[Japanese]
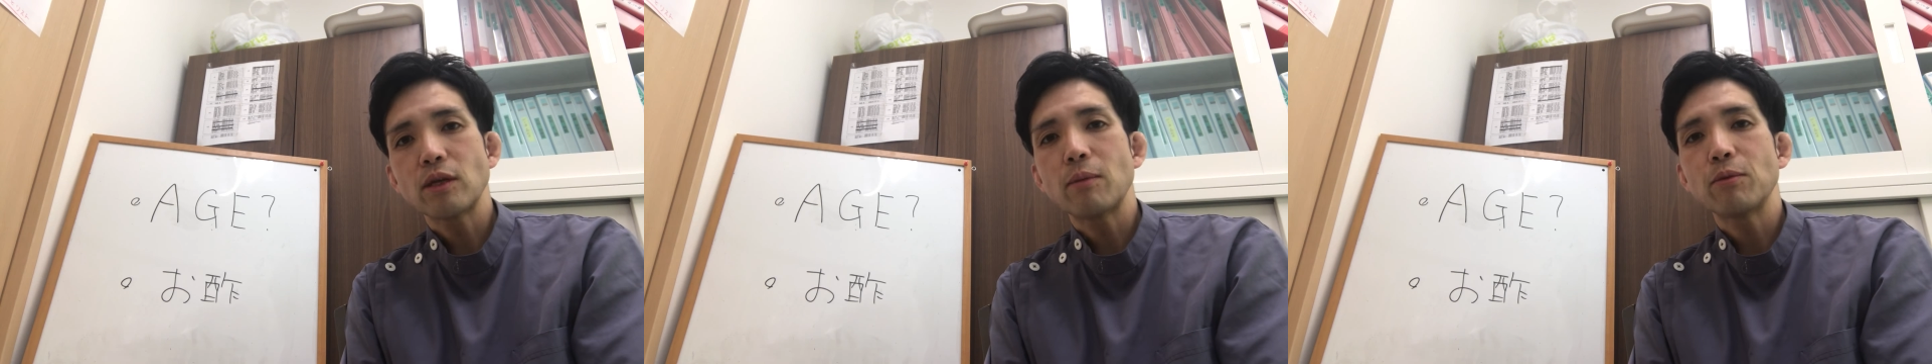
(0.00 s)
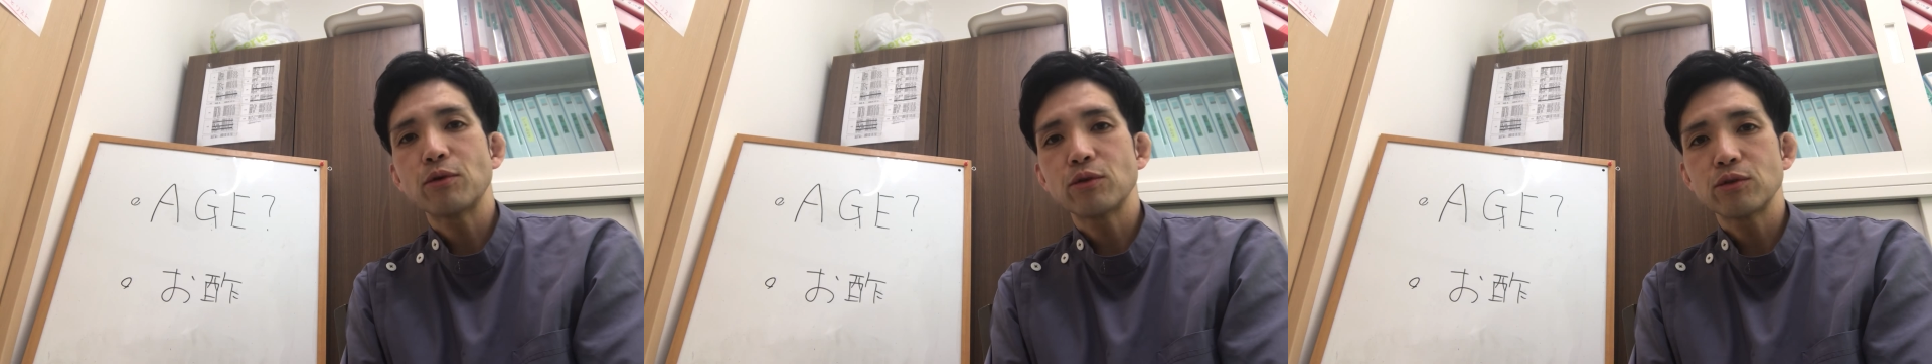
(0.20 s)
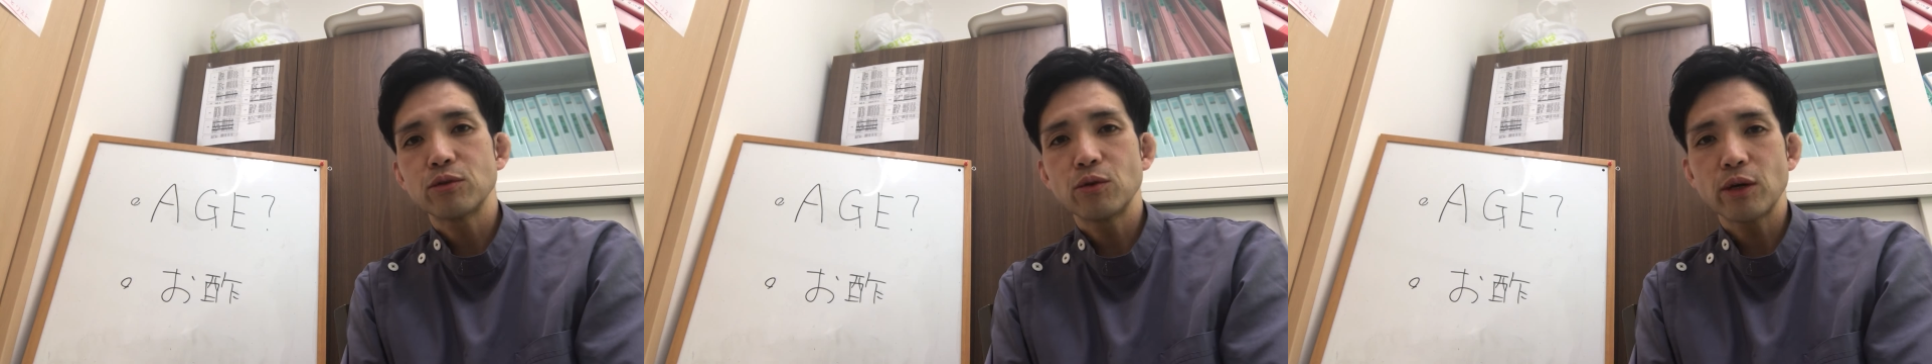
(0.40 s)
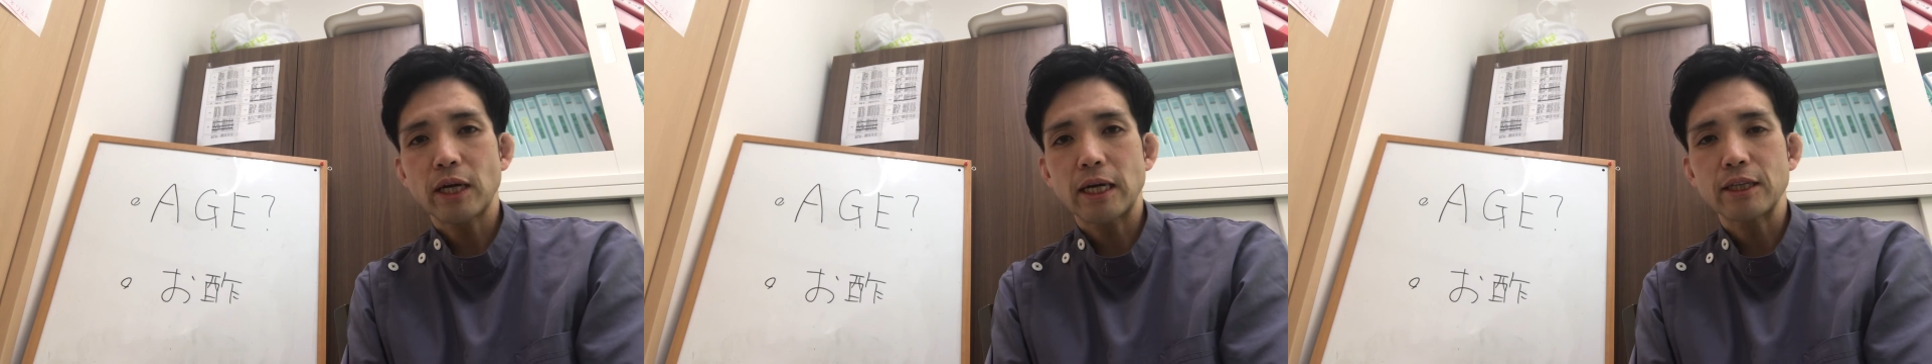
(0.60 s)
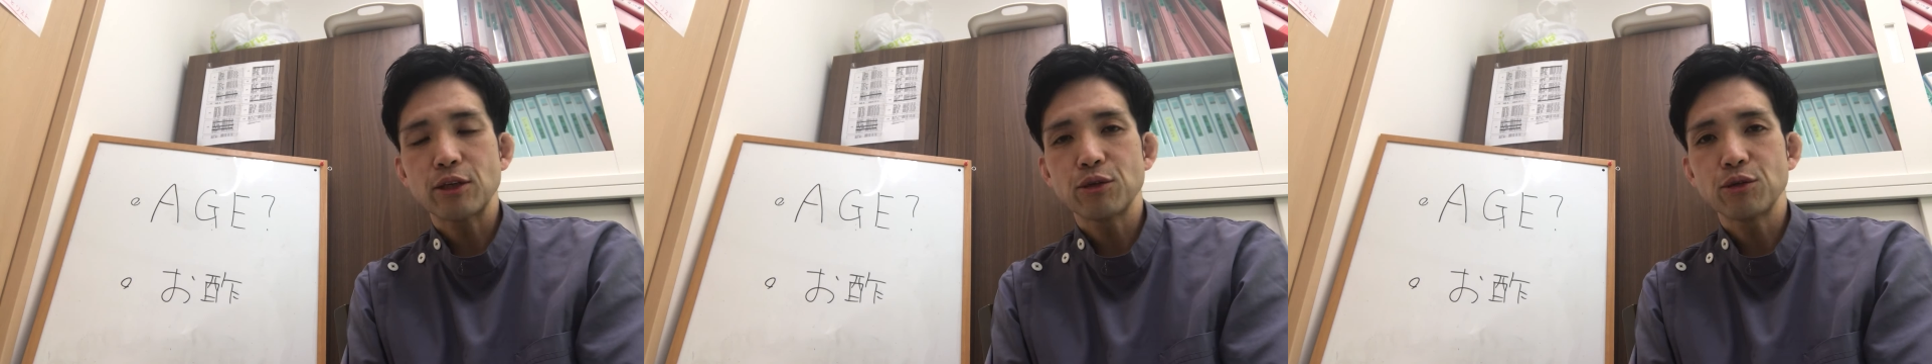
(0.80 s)
んなものに多い
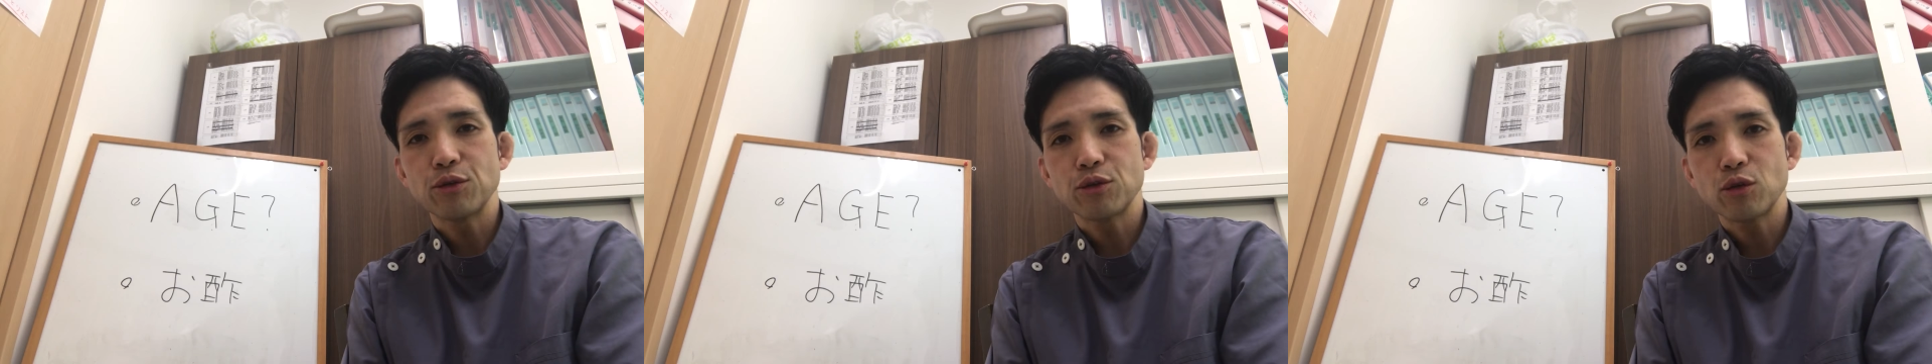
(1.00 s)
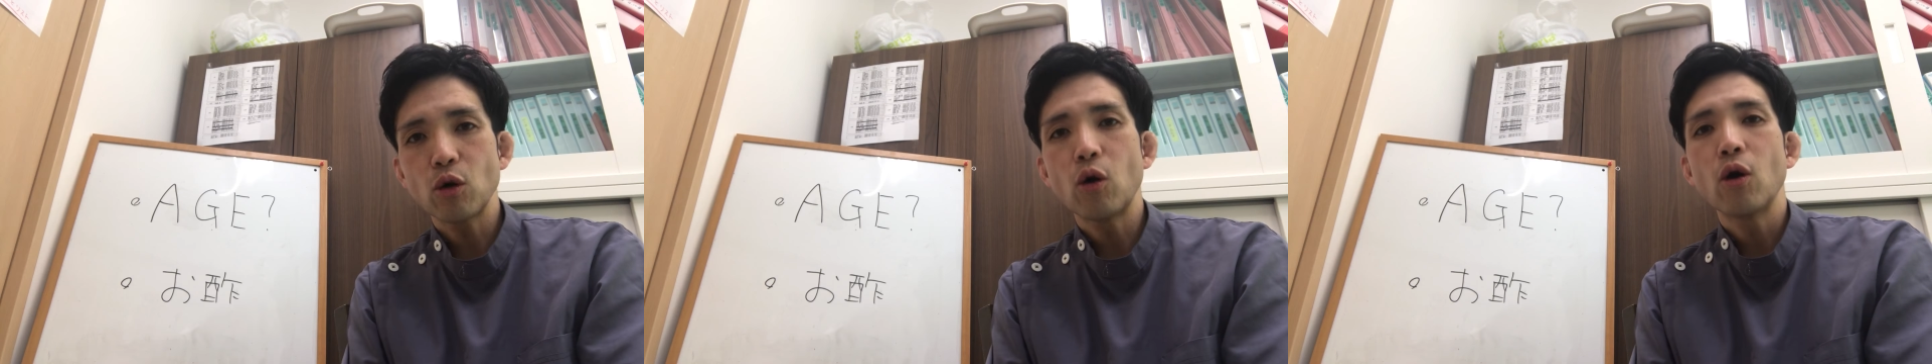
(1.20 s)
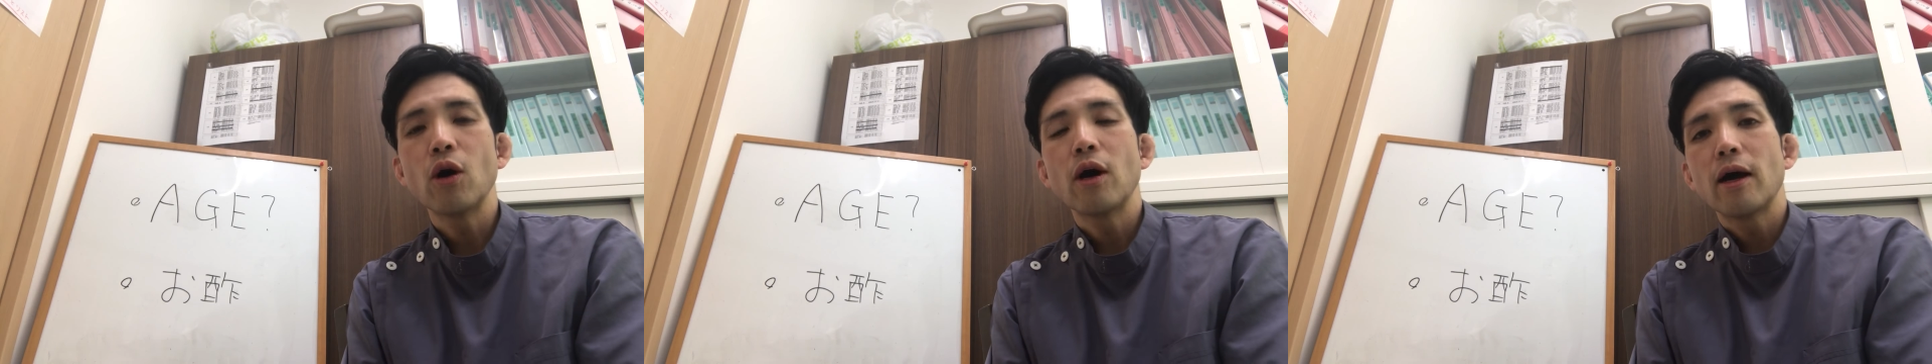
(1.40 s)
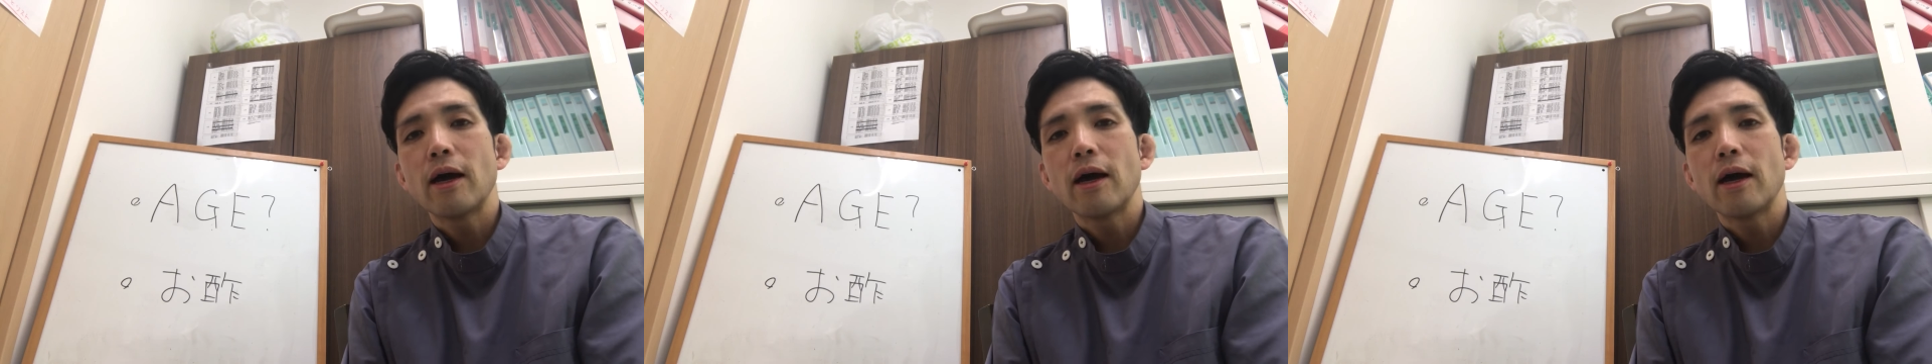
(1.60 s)
かというと、